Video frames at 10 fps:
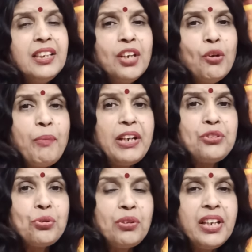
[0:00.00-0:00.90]
ये उपाय
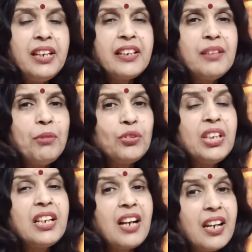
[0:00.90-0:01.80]
छोटे हैं लेकिन बहुत
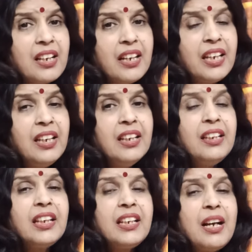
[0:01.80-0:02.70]
ही कारगर हैं
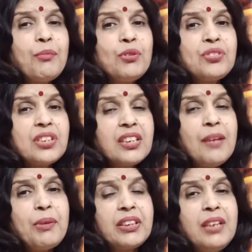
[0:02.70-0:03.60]
लेकिन आपको श्रद्धा
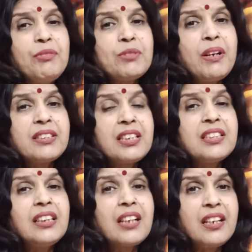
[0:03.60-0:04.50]
भक्ति विश्वास के
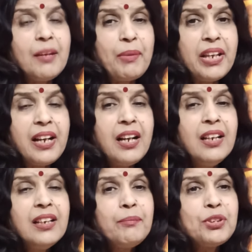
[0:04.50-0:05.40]
साथ करना पड़ेगा
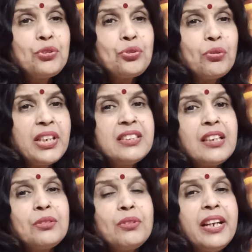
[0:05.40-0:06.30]
बस छोटे
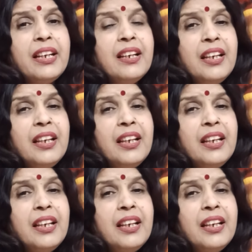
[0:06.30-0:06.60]
सा तो है